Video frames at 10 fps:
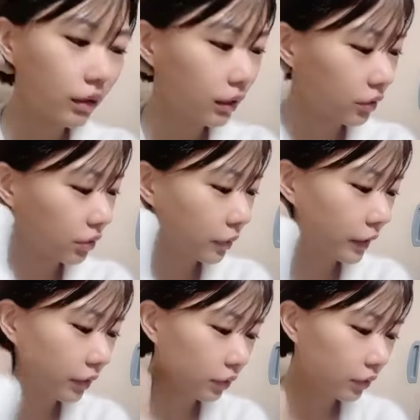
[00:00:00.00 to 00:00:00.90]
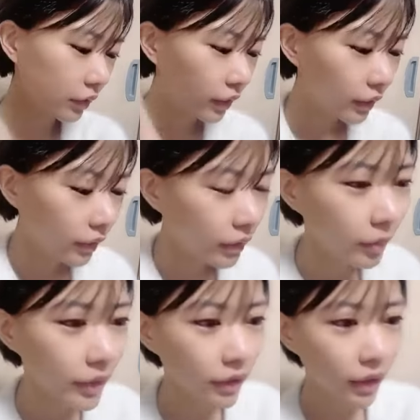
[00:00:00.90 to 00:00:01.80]
なんかソファーをなんか
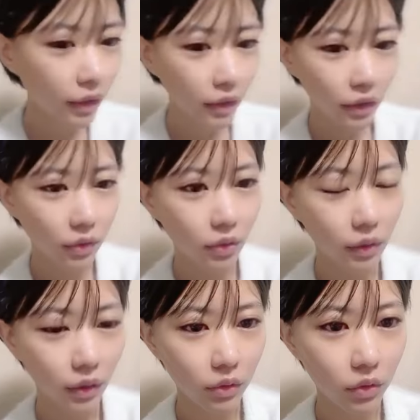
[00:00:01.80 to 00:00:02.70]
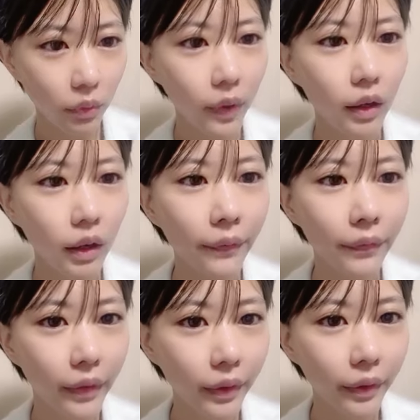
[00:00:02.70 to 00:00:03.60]
めっちゃでっかいなんかソファーがあっ
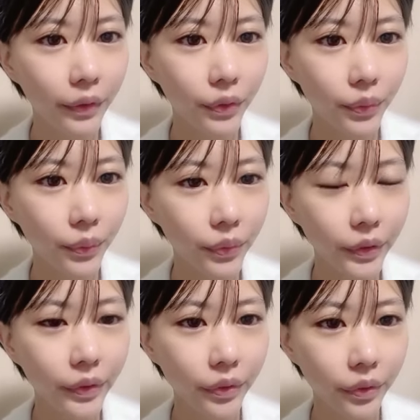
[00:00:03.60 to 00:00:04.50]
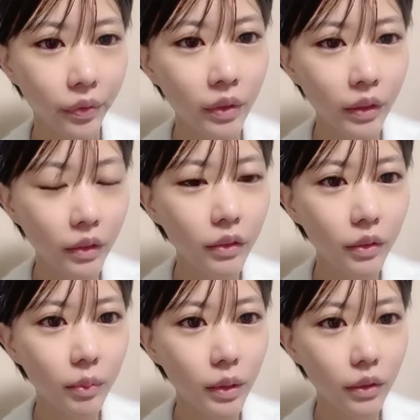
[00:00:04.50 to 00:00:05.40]
てなんかそこに座りなが
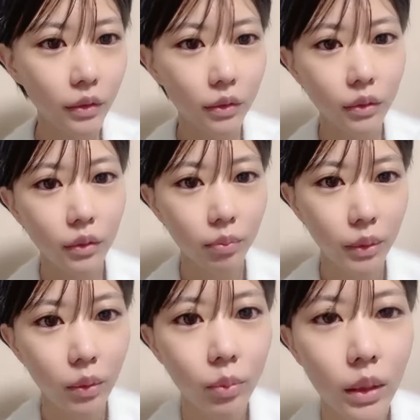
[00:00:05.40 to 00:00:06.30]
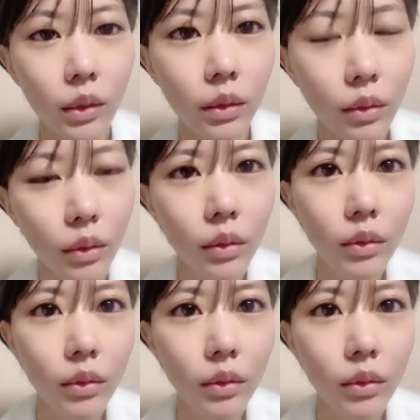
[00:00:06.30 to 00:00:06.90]
らみたいな見るみたいな